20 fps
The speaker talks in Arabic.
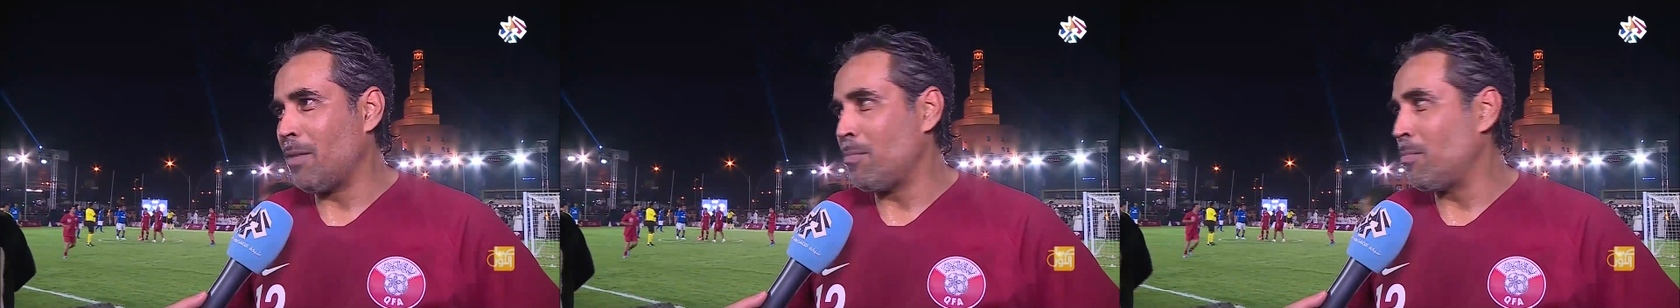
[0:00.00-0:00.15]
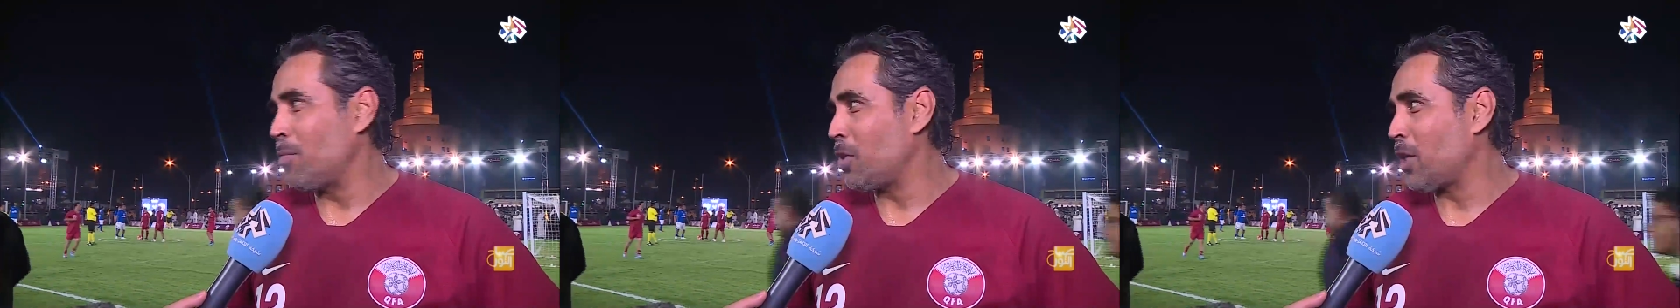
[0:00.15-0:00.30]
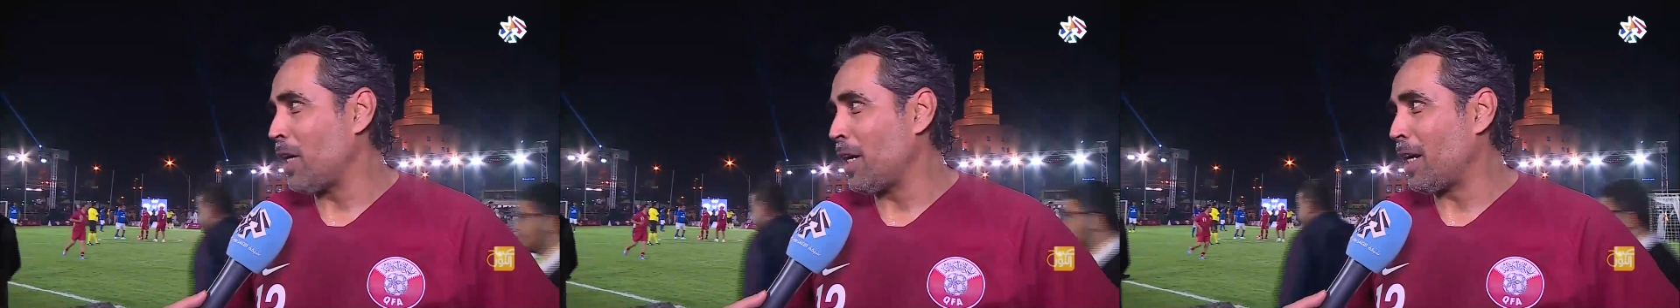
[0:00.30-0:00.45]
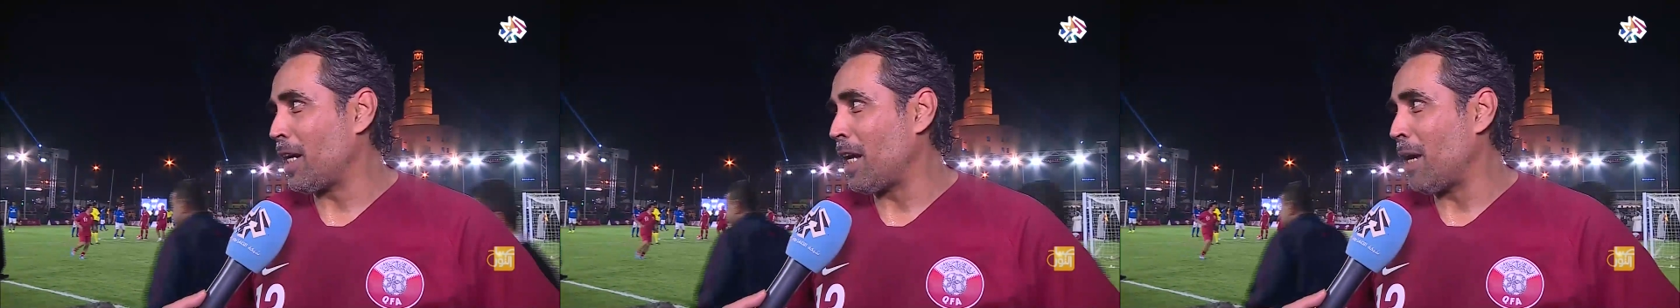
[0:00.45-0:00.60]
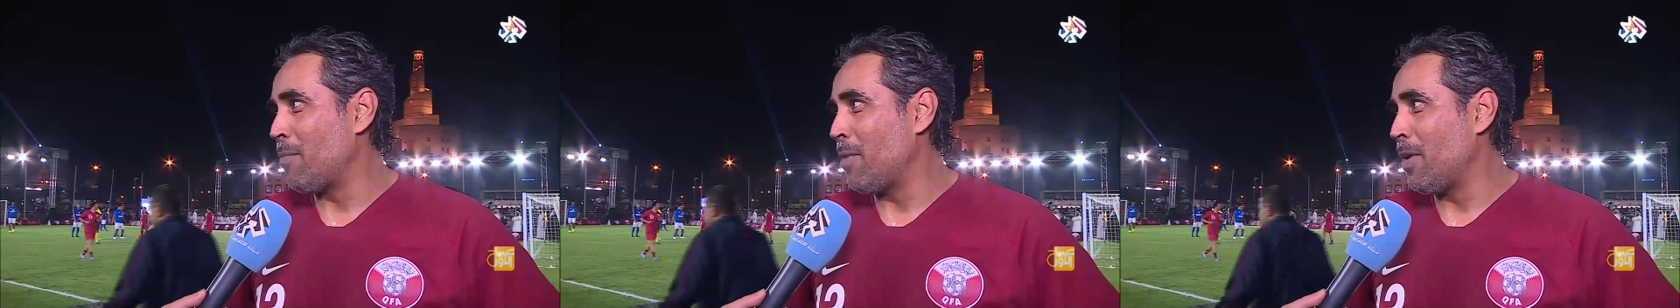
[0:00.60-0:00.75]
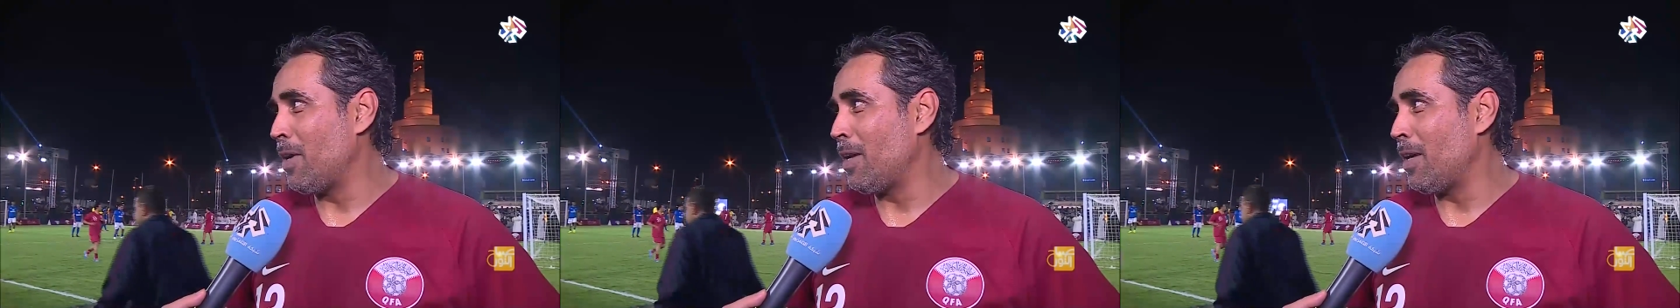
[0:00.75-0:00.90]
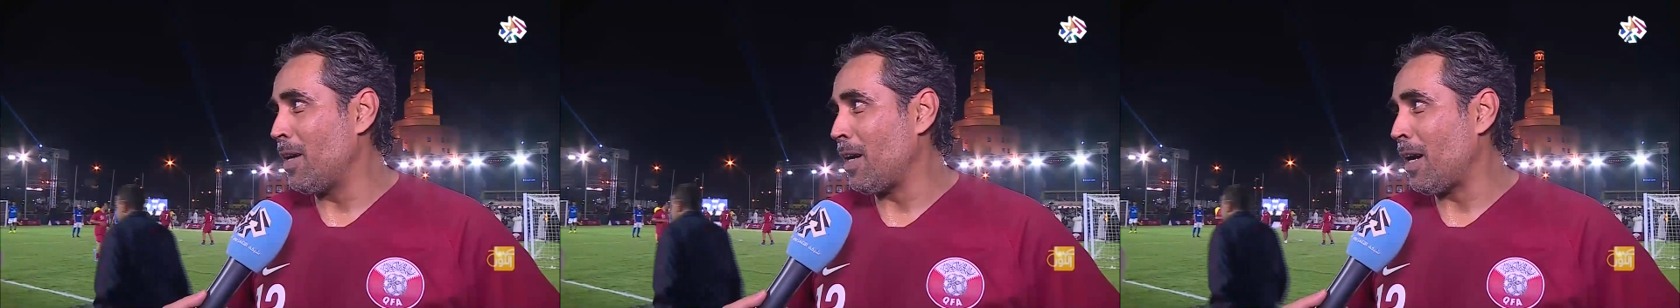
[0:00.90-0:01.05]
مشاركه
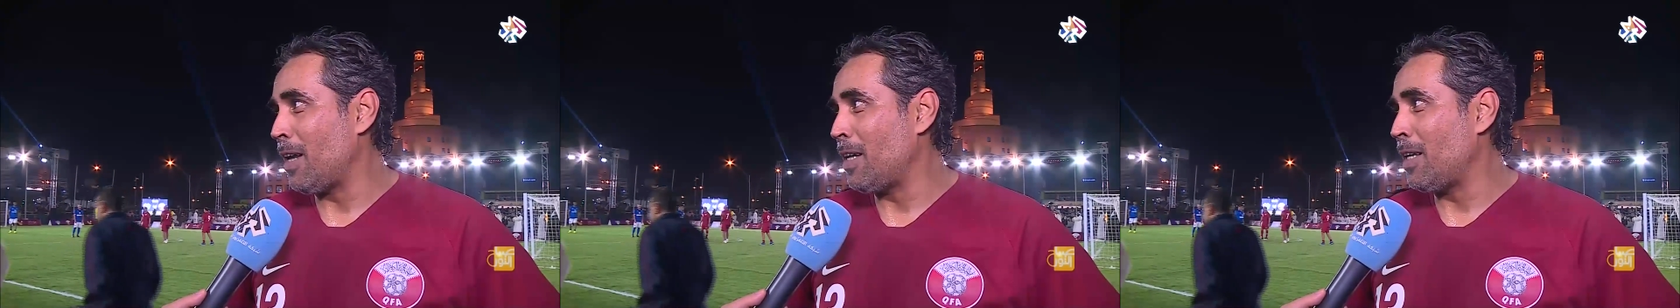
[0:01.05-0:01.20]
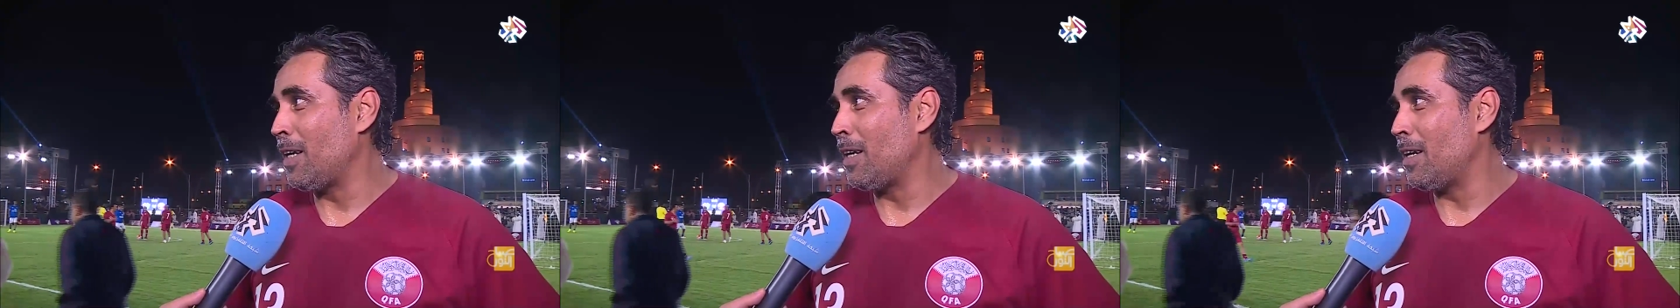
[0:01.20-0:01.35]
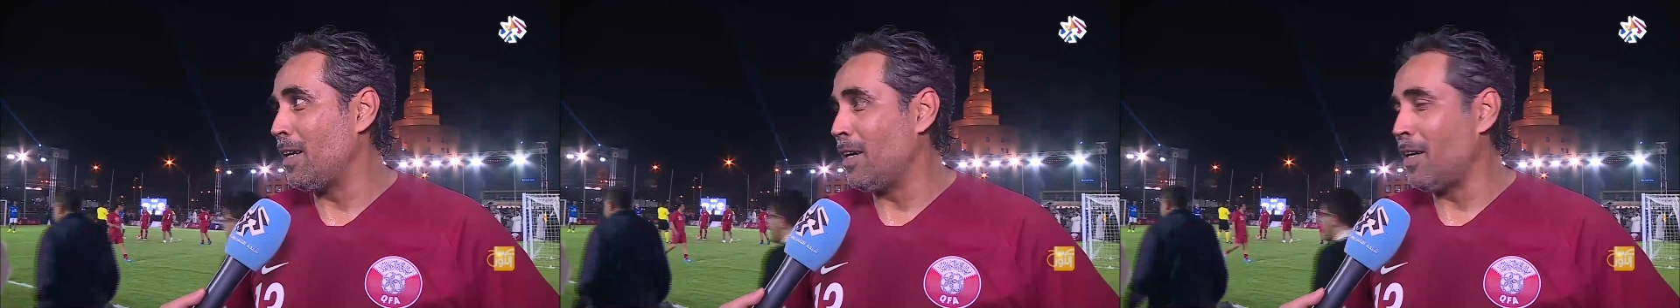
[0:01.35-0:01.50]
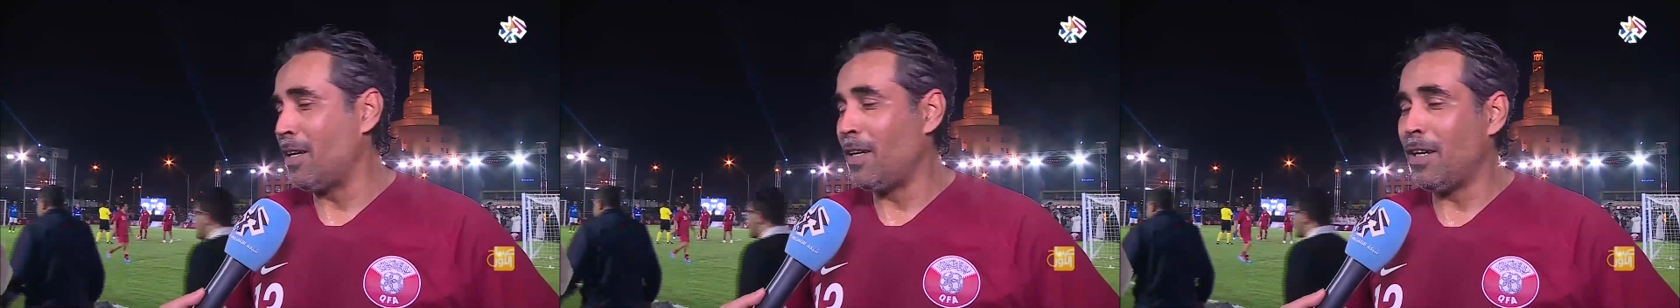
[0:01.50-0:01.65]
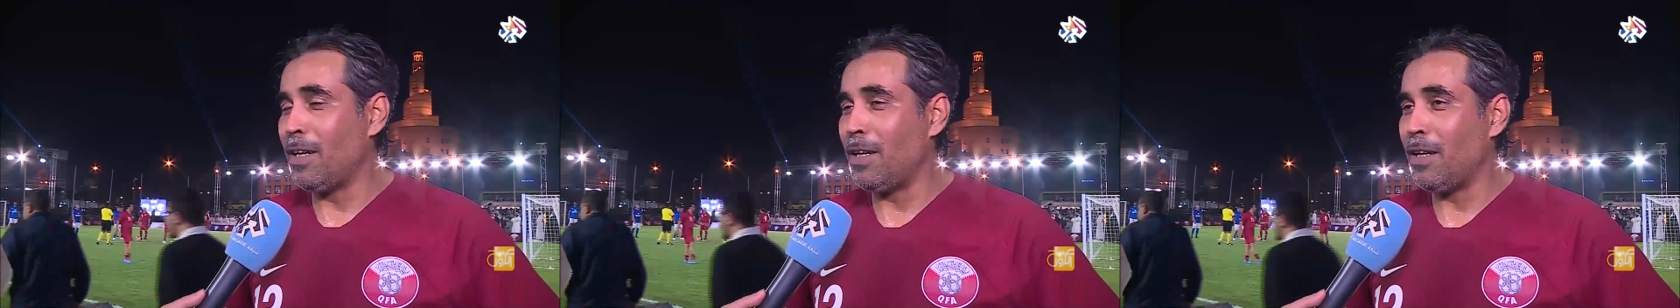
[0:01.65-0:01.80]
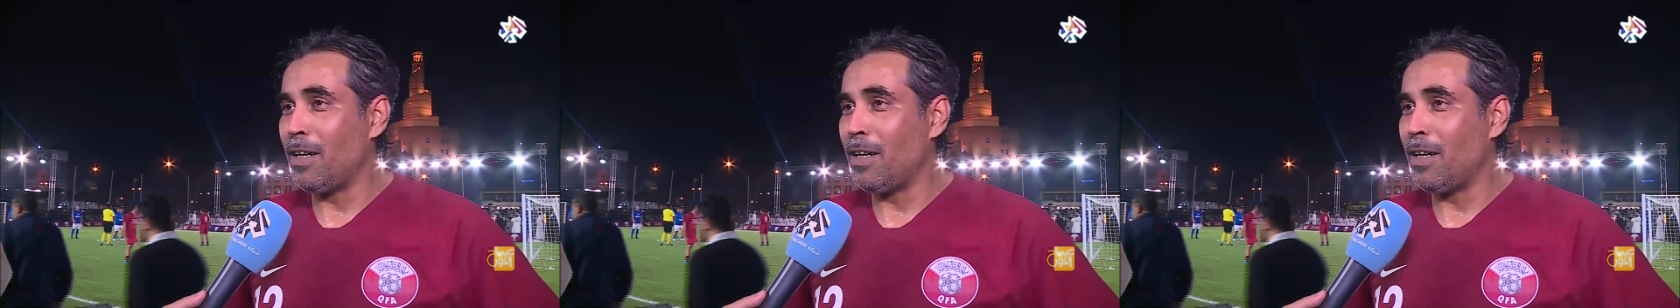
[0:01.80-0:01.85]
منا قليله